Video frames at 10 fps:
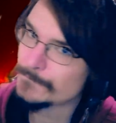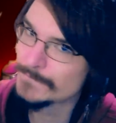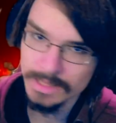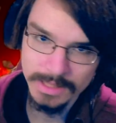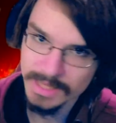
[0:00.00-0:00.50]

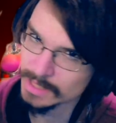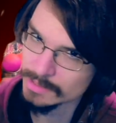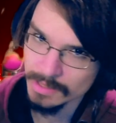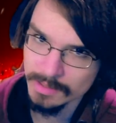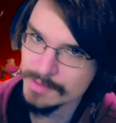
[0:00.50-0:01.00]
wir
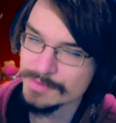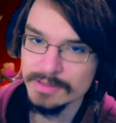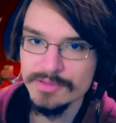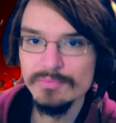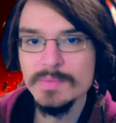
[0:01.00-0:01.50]
kennen alle
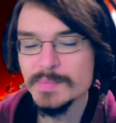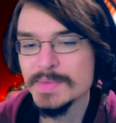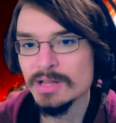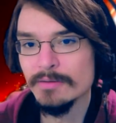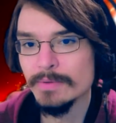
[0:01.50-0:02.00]
seine Streams
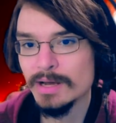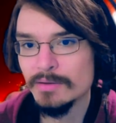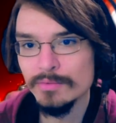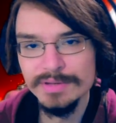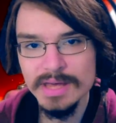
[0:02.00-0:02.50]

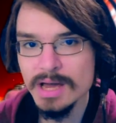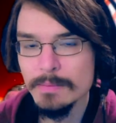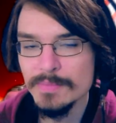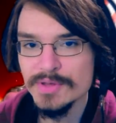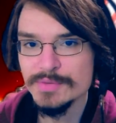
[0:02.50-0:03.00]
mittlerweile und die
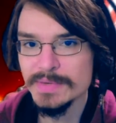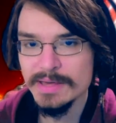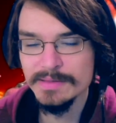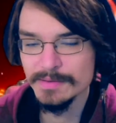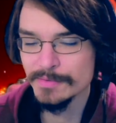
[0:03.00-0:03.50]
haben sich im
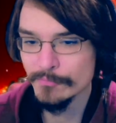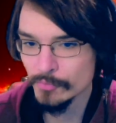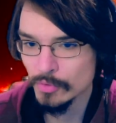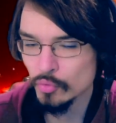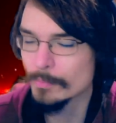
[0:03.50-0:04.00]
Gegensatz zu
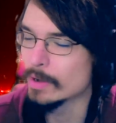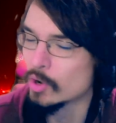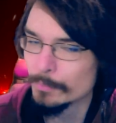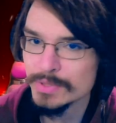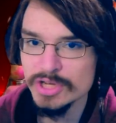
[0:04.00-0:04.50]
früher auch
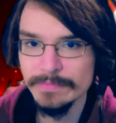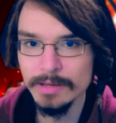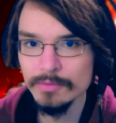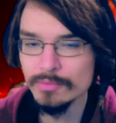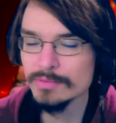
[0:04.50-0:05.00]
überhaupt nicht
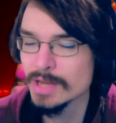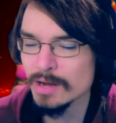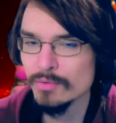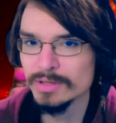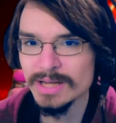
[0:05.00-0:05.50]
verändert und
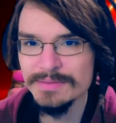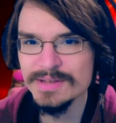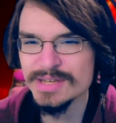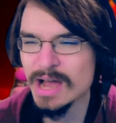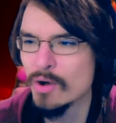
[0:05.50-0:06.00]
Drachenlord hat
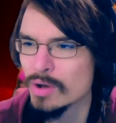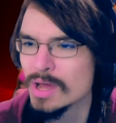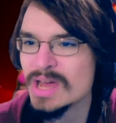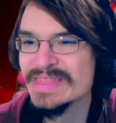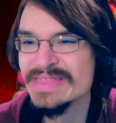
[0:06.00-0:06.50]
sich auch
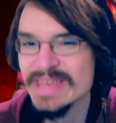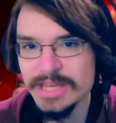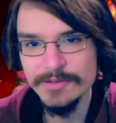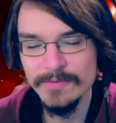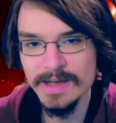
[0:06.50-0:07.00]

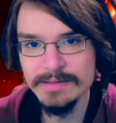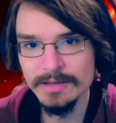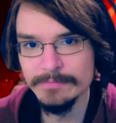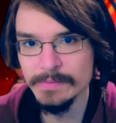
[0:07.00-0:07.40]
nicht verändert,